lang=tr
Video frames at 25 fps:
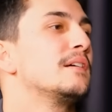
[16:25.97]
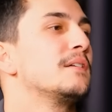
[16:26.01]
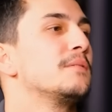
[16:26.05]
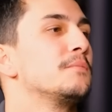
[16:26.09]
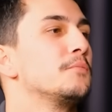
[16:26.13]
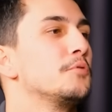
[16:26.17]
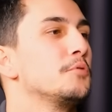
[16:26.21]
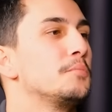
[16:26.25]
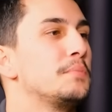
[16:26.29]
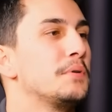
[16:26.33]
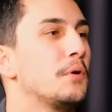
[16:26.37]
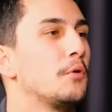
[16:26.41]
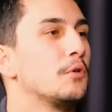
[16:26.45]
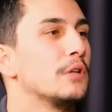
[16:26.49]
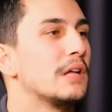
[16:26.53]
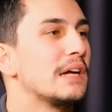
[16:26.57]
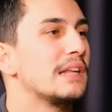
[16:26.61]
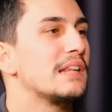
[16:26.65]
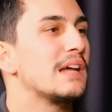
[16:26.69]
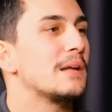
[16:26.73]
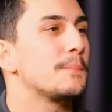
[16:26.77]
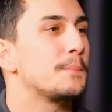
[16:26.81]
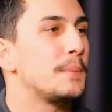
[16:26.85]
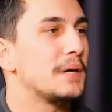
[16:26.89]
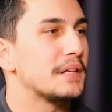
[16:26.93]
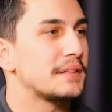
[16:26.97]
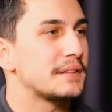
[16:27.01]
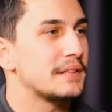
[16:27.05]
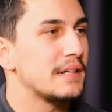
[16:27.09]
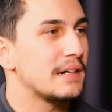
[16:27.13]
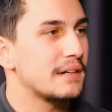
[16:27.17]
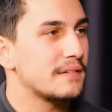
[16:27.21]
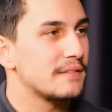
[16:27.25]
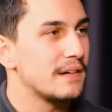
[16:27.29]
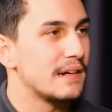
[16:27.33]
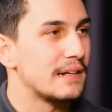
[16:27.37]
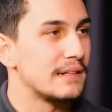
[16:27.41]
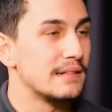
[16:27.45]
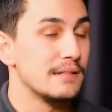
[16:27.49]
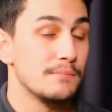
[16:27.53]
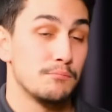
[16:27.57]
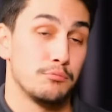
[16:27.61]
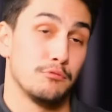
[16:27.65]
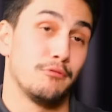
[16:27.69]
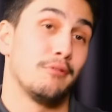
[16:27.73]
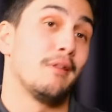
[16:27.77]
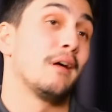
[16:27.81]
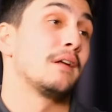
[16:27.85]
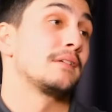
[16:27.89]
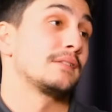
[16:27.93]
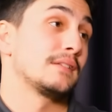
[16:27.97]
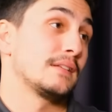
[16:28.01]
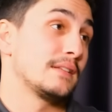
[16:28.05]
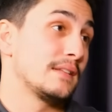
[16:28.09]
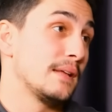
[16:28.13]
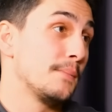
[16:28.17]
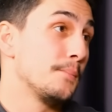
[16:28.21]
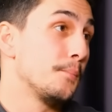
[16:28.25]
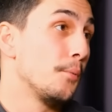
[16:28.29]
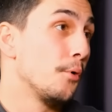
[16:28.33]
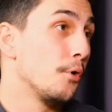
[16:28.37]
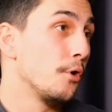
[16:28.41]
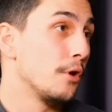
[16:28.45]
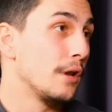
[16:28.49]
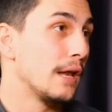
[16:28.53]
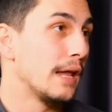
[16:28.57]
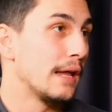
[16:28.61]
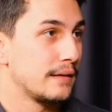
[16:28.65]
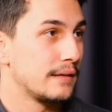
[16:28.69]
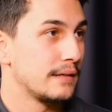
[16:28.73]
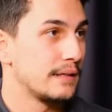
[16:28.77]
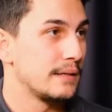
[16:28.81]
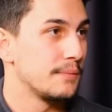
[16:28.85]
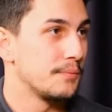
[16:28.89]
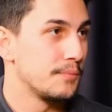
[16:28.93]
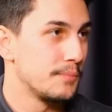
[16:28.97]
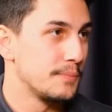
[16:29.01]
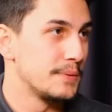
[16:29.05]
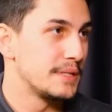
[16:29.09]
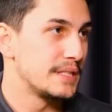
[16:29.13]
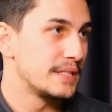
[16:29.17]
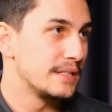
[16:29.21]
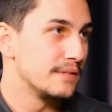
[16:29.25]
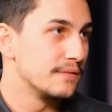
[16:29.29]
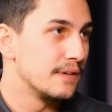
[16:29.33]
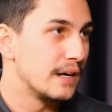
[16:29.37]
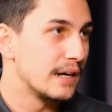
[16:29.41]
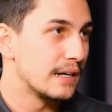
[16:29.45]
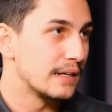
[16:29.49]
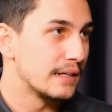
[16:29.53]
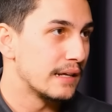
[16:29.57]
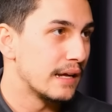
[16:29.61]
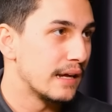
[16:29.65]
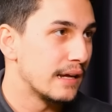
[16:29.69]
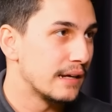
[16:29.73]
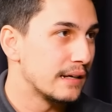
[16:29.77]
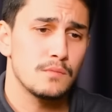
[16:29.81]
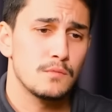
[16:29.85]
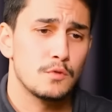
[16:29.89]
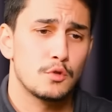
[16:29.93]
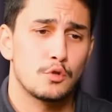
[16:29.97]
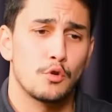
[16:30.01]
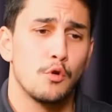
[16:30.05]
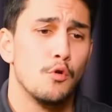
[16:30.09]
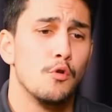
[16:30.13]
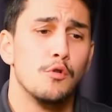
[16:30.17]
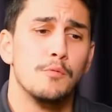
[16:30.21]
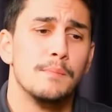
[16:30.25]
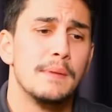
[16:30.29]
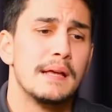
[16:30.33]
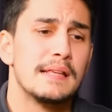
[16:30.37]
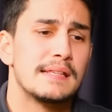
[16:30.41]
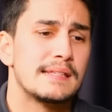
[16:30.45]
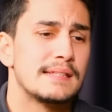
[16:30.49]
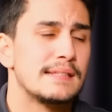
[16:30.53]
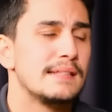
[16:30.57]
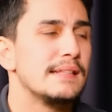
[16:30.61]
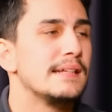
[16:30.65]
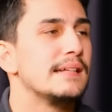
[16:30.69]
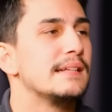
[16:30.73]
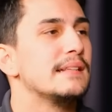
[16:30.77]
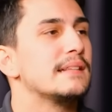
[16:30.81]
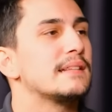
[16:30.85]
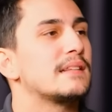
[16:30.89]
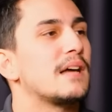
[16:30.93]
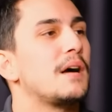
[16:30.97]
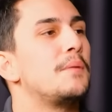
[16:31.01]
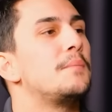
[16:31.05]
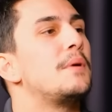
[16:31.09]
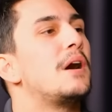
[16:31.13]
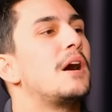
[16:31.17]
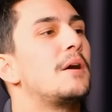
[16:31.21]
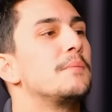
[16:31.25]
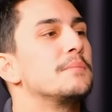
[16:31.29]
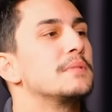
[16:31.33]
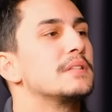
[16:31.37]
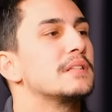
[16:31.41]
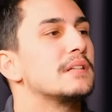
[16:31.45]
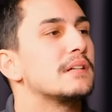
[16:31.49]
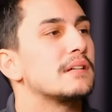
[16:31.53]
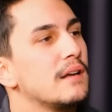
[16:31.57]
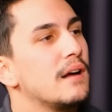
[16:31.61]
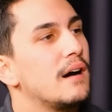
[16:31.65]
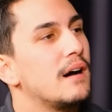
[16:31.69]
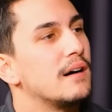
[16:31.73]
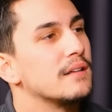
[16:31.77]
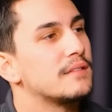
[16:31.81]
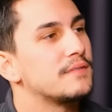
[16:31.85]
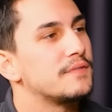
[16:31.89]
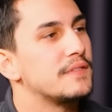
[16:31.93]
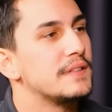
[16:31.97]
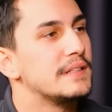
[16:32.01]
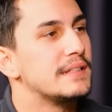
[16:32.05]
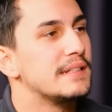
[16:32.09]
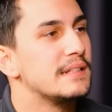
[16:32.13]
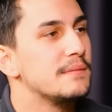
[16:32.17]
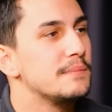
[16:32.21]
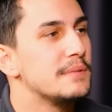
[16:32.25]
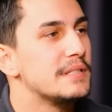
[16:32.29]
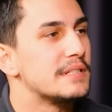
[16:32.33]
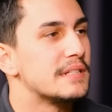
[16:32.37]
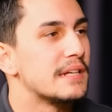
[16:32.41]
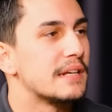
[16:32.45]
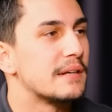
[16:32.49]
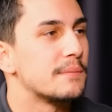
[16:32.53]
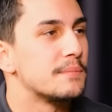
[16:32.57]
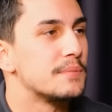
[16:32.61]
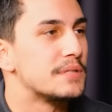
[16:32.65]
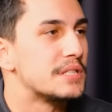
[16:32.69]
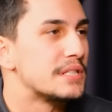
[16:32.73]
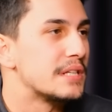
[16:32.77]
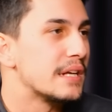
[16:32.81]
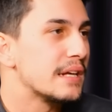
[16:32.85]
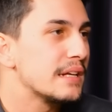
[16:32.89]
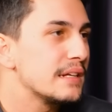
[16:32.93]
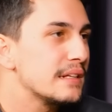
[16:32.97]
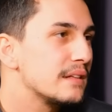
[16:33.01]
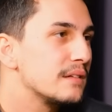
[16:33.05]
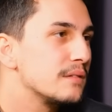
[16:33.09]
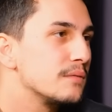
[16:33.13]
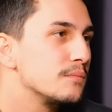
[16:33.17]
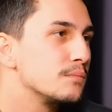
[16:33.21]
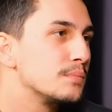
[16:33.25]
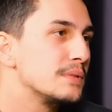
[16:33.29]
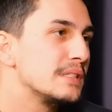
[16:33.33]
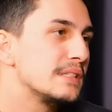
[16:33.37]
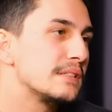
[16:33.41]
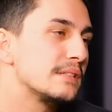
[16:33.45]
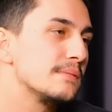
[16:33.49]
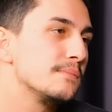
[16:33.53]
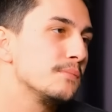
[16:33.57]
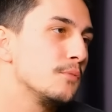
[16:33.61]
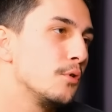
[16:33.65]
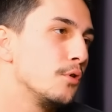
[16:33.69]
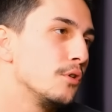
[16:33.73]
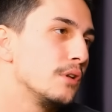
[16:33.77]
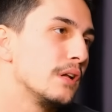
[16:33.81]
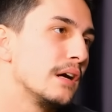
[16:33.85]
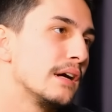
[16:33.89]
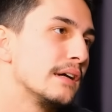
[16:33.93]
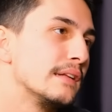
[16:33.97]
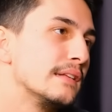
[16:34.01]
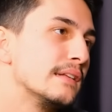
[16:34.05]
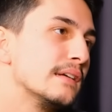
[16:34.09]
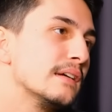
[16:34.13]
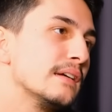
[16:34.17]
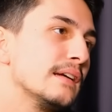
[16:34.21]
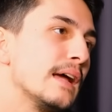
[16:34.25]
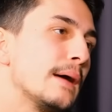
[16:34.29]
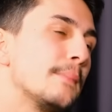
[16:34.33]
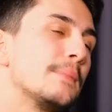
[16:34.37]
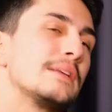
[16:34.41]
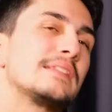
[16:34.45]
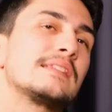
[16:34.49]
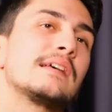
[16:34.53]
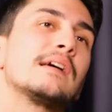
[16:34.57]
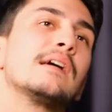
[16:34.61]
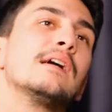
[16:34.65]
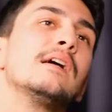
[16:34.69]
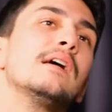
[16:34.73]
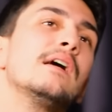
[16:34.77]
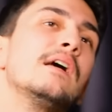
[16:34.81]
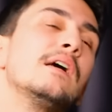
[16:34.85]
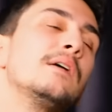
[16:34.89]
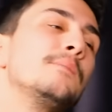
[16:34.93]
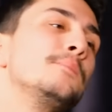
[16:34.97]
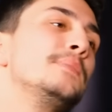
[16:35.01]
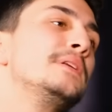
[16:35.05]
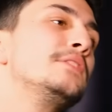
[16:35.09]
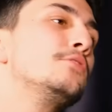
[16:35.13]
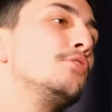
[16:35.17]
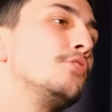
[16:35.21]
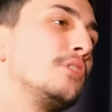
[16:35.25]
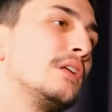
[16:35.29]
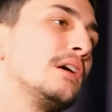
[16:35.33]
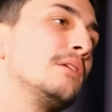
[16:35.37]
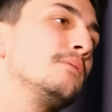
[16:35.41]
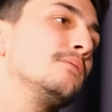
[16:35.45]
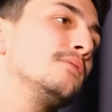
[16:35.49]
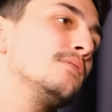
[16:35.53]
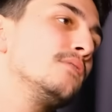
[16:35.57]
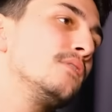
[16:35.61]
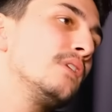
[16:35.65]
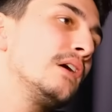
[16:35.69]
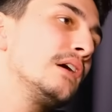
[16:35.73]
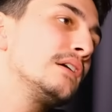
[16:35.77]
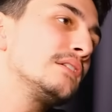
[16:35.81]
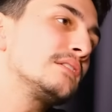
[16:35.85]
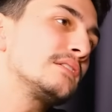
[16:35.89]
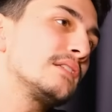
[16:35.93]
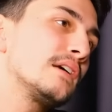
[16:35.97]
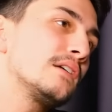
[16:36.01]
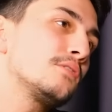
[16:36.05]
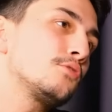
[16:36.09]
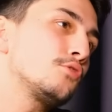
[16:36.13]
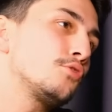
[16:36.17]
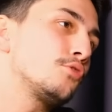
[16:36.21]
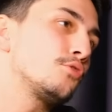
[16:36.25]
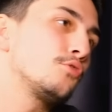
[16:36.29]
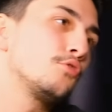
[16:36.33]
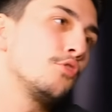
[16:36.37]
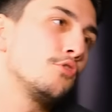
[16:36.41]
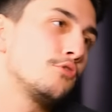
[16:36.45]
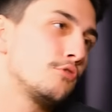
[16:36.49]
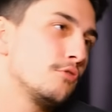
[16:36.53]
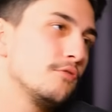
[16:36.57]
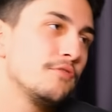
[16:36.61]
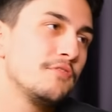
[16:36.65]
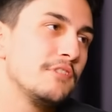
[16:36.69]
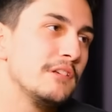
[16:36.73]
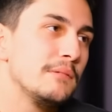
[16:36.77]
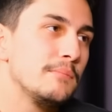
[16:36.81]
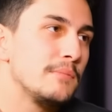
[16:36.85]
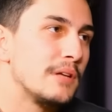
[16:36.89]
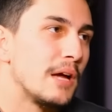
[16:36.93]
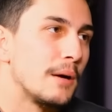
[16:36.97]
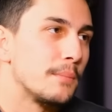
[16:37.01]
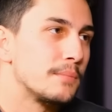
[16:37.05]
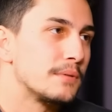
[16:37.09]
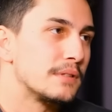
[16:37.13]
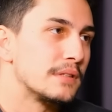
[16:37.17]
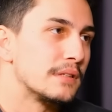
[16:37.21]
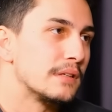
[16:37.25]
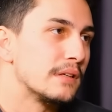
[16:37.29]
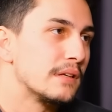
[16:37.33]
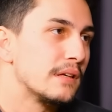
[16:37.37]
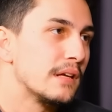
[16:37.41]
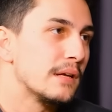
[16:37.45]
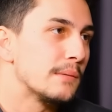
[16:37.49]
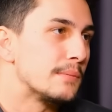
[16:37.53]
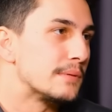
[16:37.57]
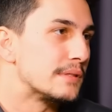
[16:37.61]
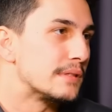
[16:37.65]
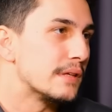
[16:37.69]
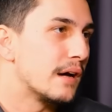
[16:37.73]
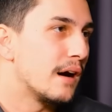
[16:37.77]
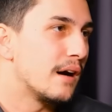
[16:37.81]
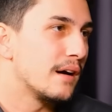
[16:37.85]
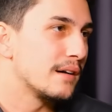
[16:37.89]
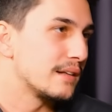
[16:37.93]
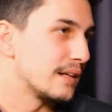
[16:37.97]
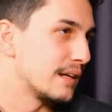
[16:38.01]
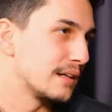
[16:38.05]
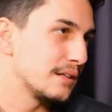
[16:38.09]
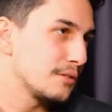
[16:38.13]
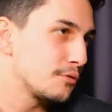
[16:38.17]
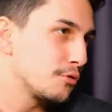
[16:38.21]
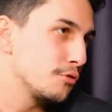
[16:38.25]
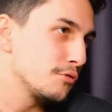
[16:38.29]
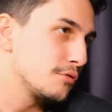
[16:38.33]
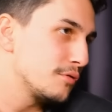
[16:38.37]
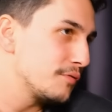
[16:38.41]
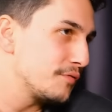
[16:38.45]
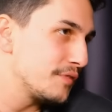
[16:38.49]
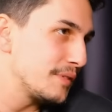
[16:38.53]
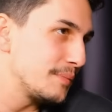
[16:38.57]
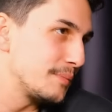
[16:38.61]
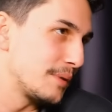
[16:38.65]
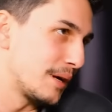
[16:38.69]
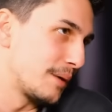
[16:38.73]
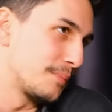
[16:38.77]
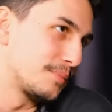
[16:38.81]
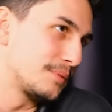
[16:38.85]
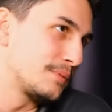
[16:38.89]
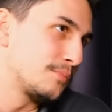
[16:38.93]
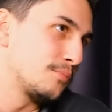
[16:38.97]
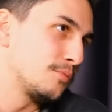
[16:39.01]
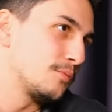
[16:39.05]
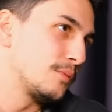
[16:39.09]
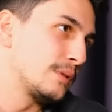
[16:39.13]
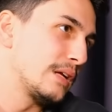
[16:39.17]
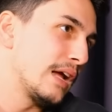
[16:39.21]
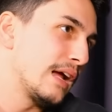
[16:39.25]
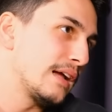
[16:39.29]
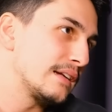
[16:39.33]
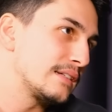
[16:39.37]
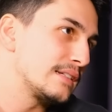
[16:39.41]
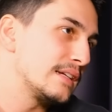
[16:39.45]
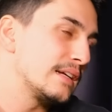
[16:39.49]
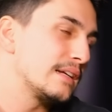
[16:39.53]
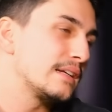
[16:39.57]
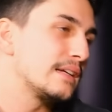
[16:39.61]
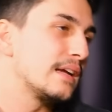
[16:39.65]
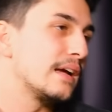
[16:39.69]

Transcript: Böyle bir olaylar patlak verdi. Bunlar zaten böyle gibi bir şey var yani. Çoğu mesleğin tamamına atfedilmeyecek bir şey. Bizim olayda yani bir mesela kelime bir dönem Wines'lar kötü film yaptı. Hepsi arda arda kötü film yaptı. Bu gerçek